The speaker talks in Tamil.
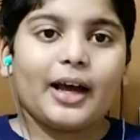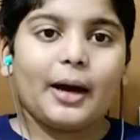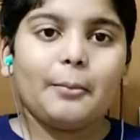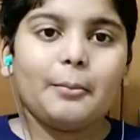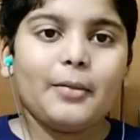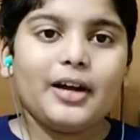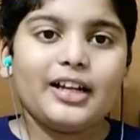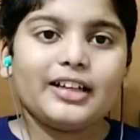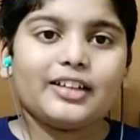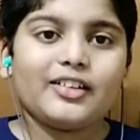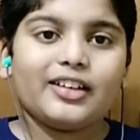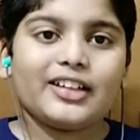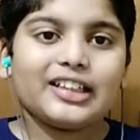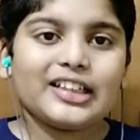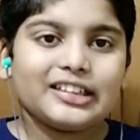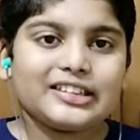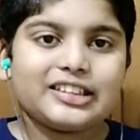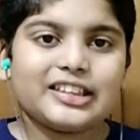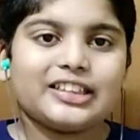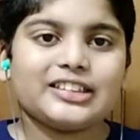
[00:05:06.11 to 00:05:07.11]
நம்மளுக்கு
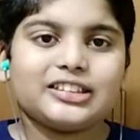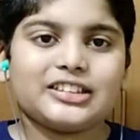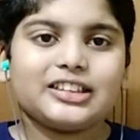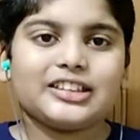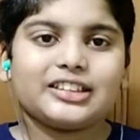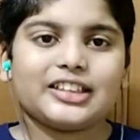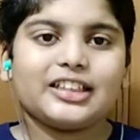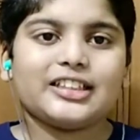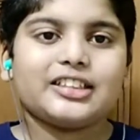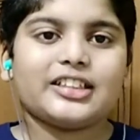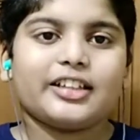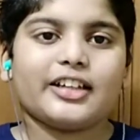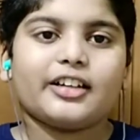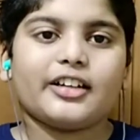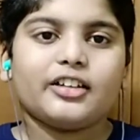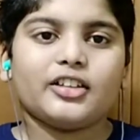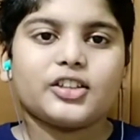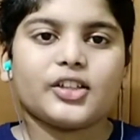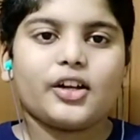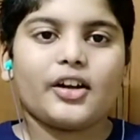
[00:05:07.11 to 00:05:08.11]
வந்து சிக்ஸ்த்து சென்ஸ்
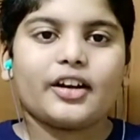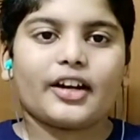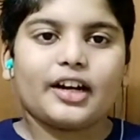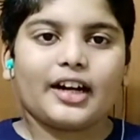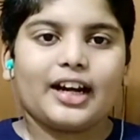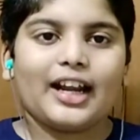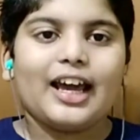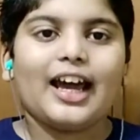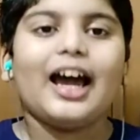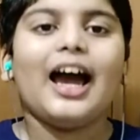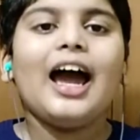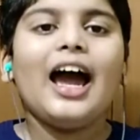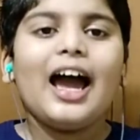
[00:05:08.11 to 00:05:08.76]
இருக்குதுன்னு சொல்கிறோம்ல